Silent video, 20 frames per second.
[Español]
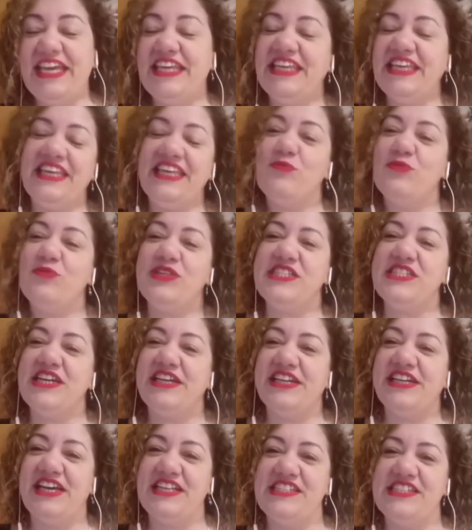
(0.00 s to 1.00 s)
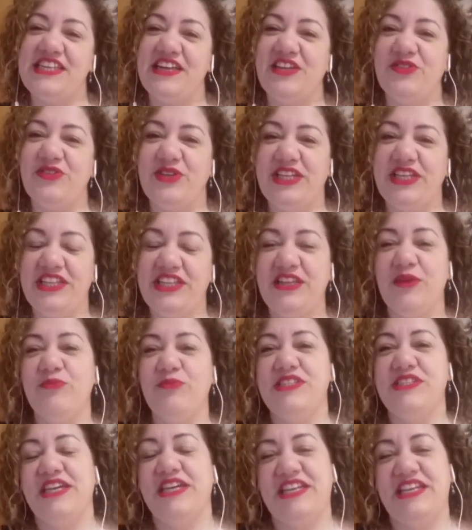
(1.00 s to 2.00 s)
Y muchas gracias Lorita,
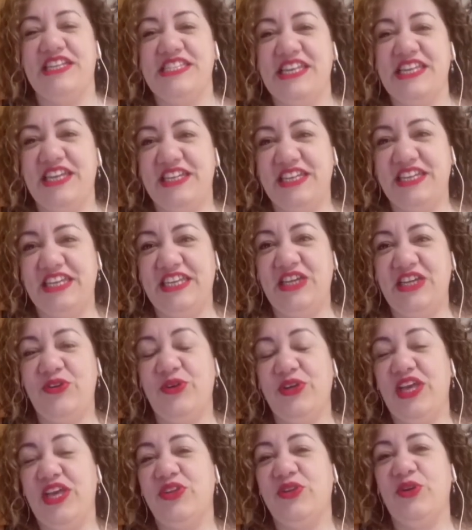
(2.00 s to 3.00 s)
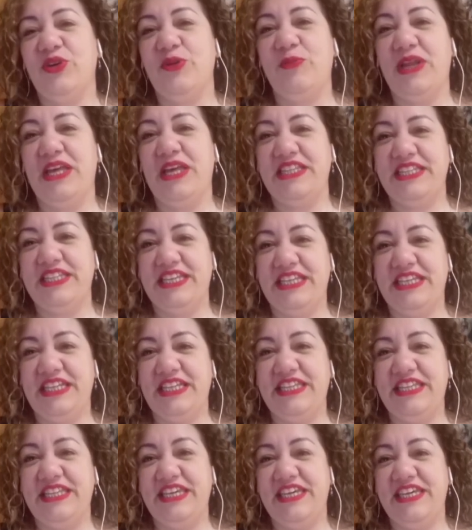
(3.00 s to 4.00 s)
muchas gracias Nico y a todo el
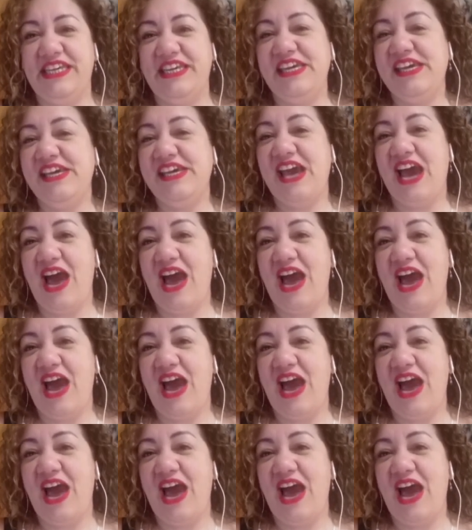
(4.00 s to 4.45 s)
plantel de